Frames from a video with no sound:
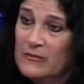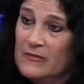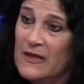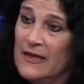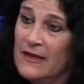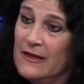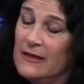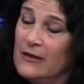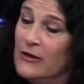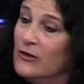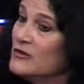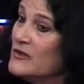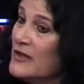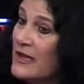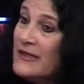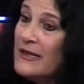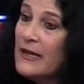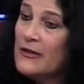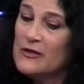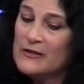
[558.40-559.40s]
de los
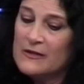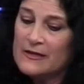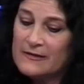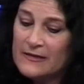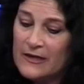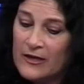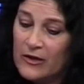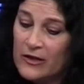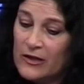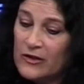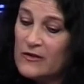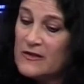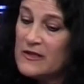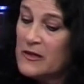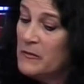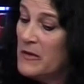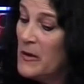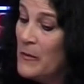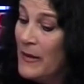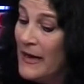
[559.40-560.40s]
siete años hicieron.
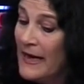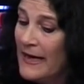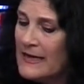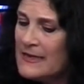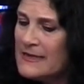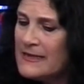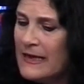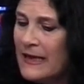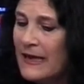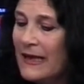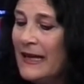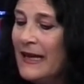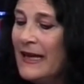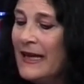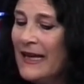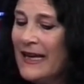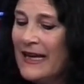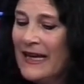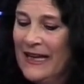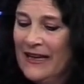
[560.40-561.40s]
Entonces me parece
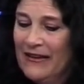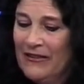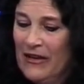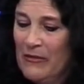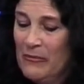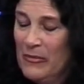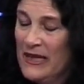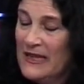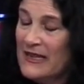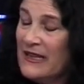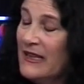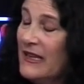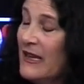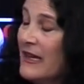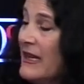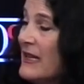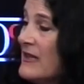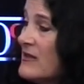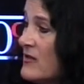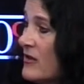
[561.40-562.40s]
que repetir
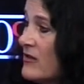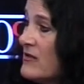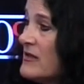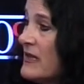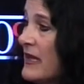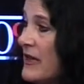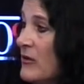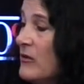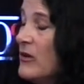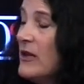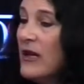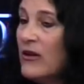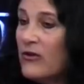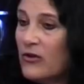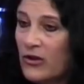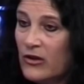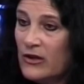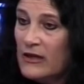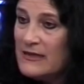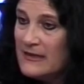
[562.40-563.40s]
en eso sería un
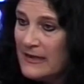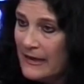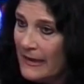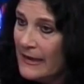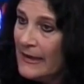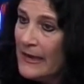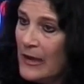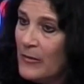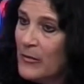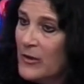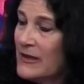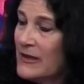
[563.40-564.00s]
error y seguiríamos